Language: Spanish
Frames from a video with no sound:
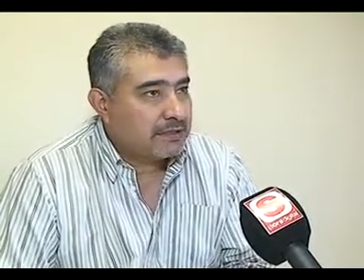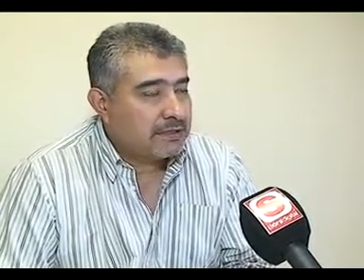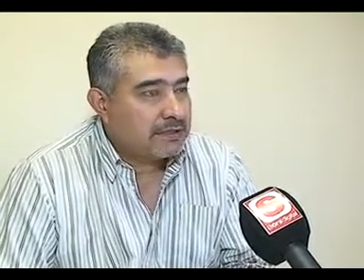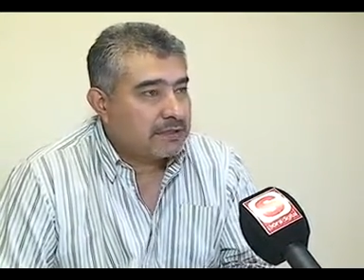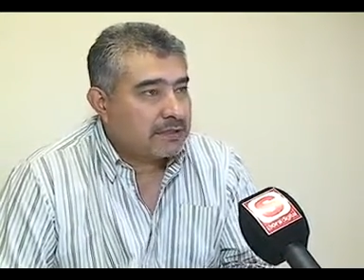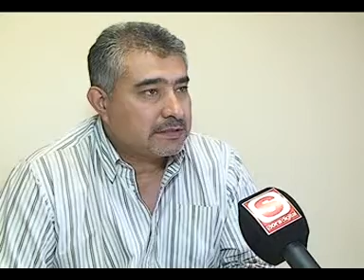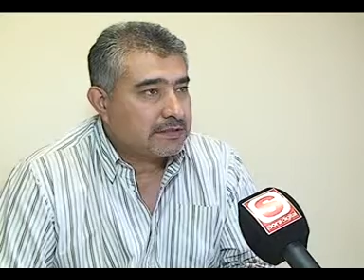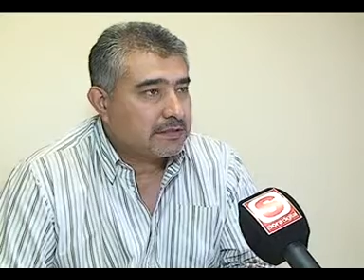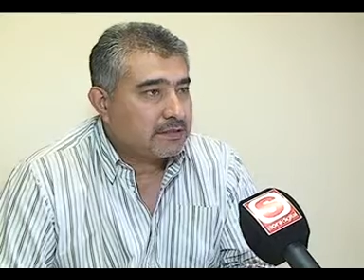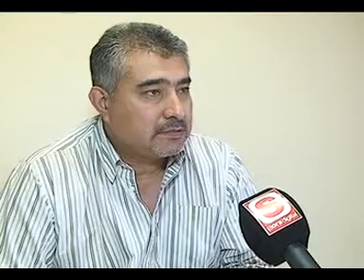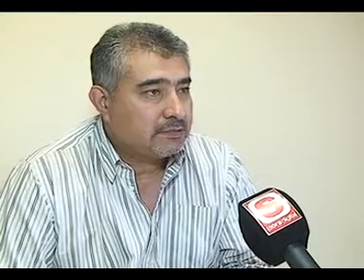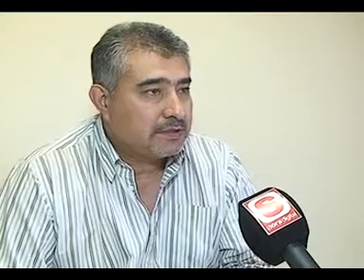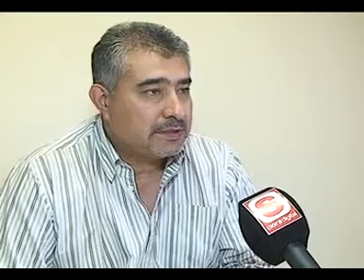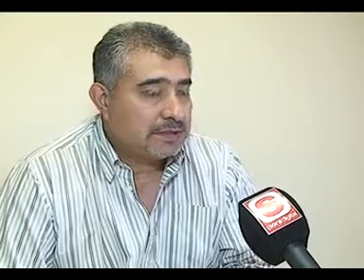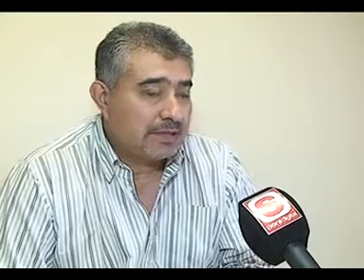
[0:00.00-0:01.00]
distintas sedes
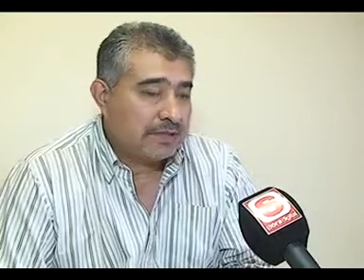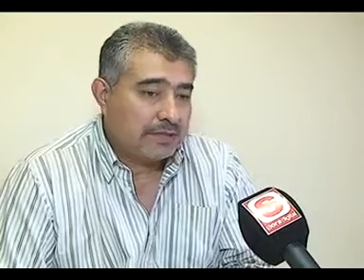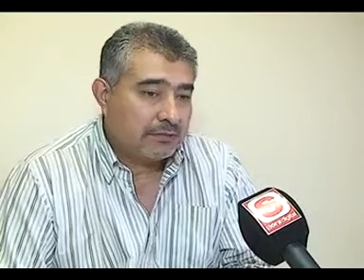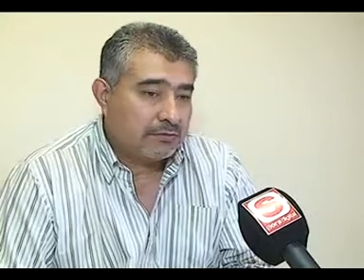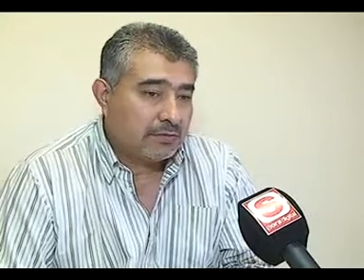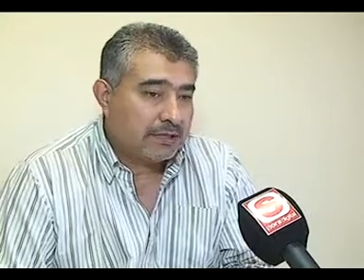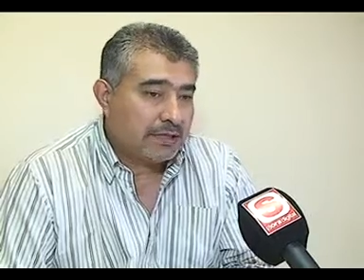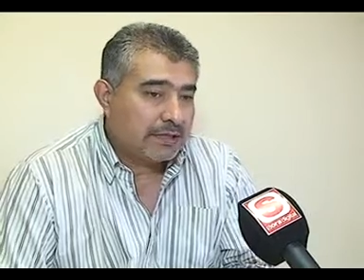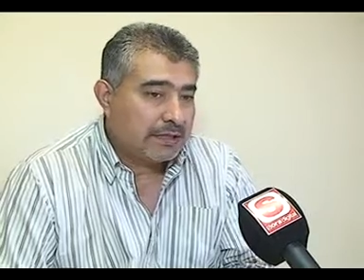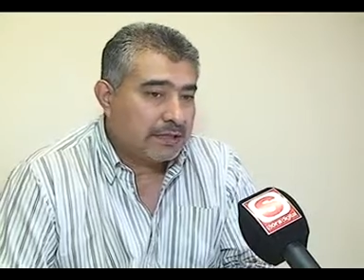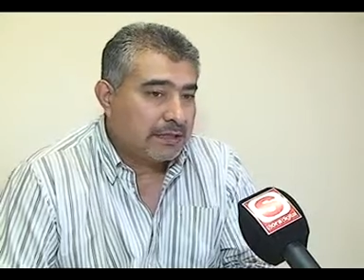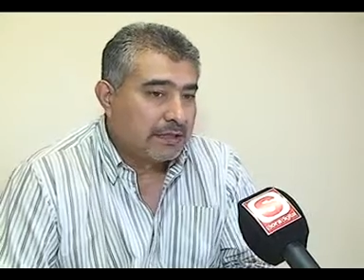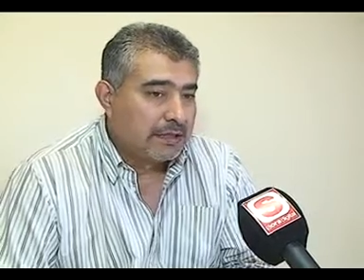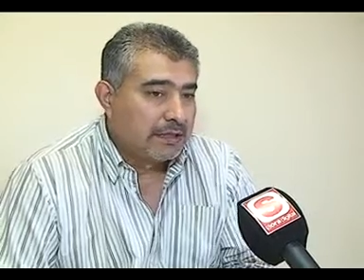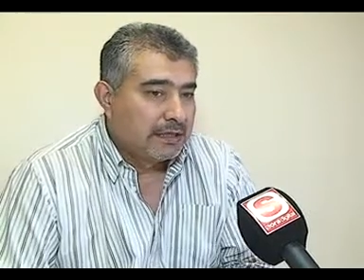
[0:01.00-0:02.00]
judiciales, algunas
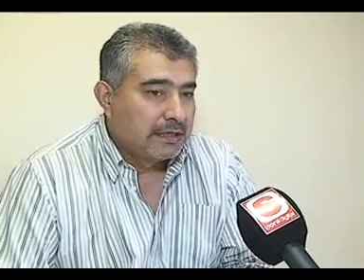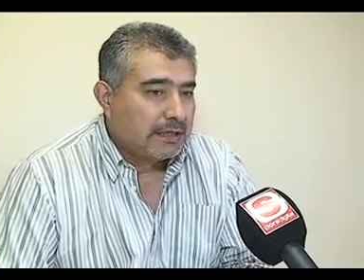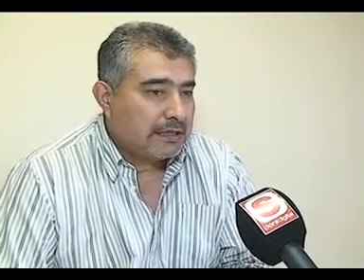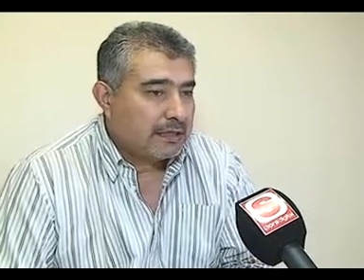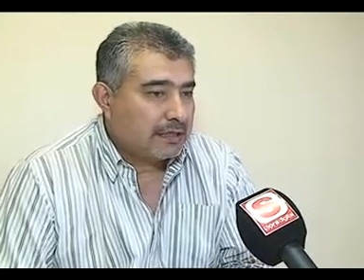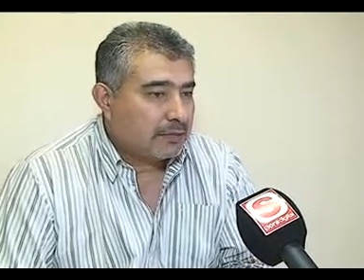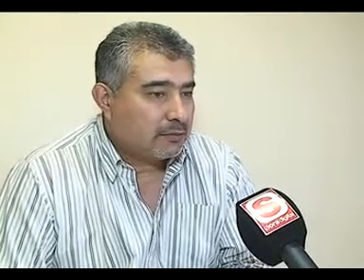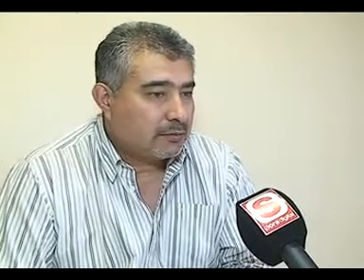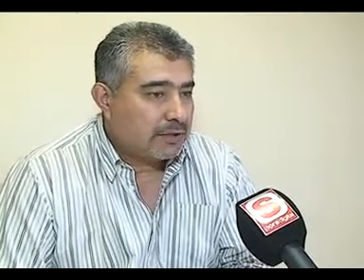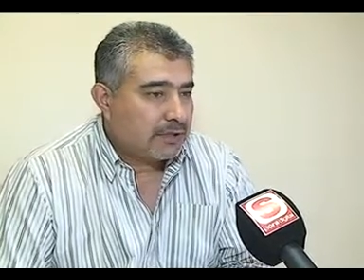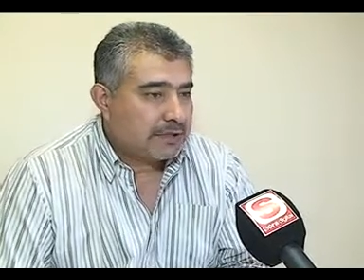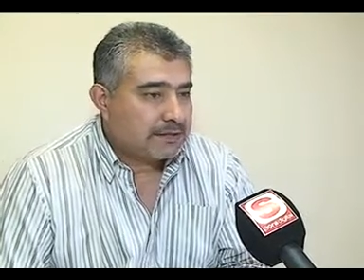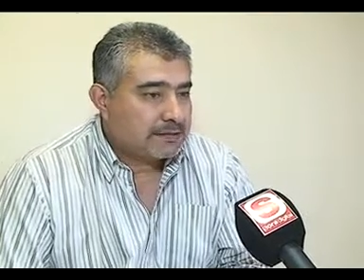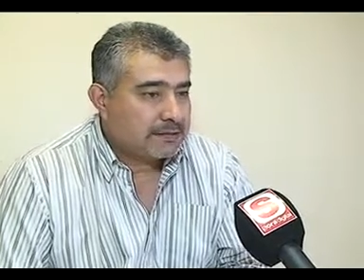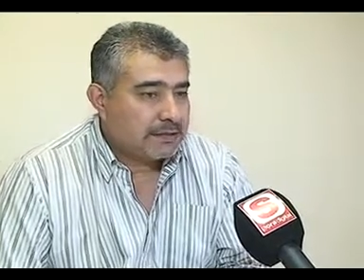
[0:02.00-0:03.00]
de las
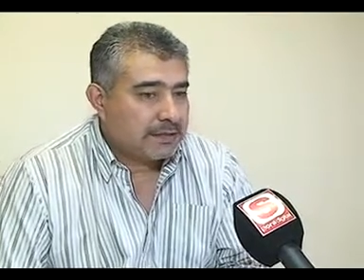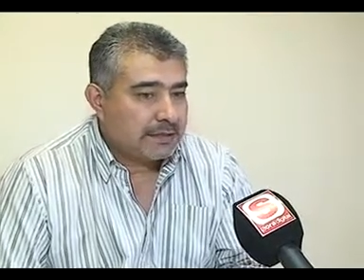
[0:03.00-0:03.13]
cuales